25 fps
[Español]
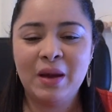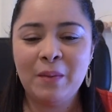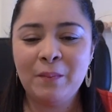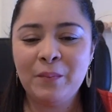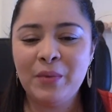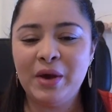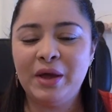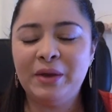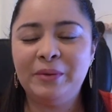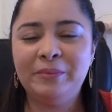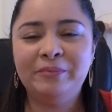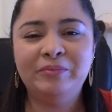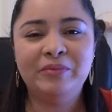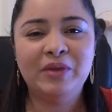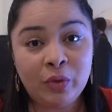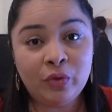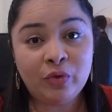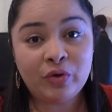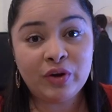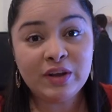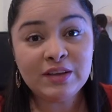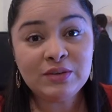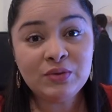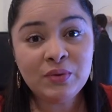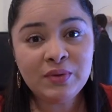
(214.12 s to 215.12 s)
Bueno,
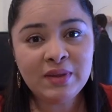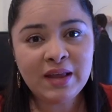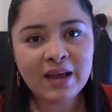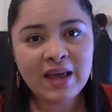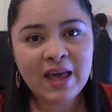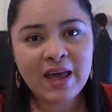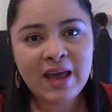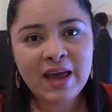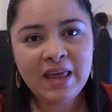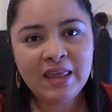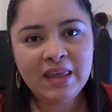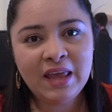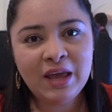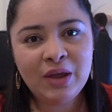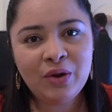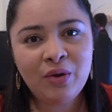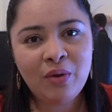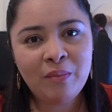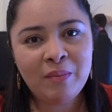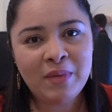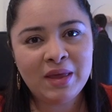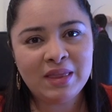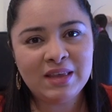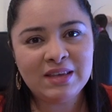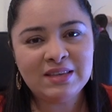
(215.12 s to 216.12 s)
Resulta que en enero
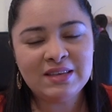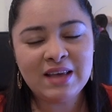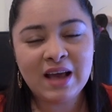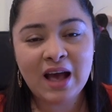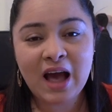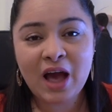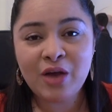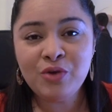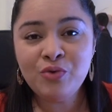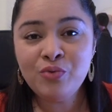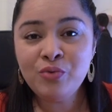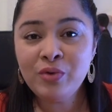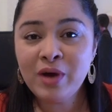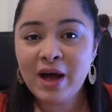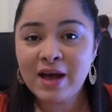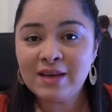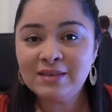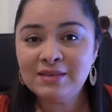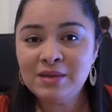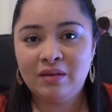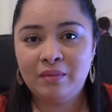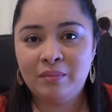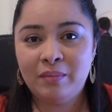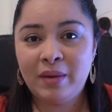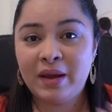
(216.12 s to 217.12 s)
me dicen hay un
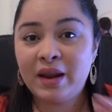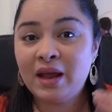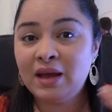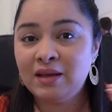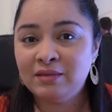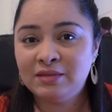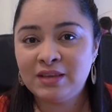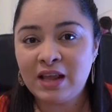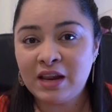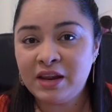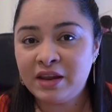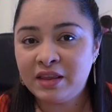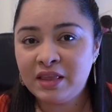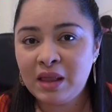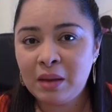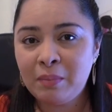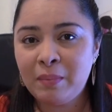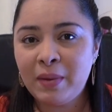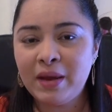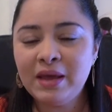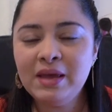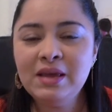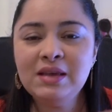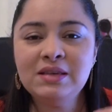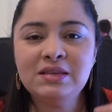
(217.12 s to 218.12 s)
casting para salir del
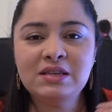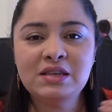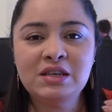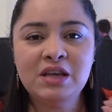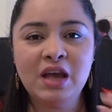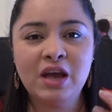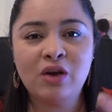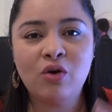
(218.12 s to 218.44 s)
país y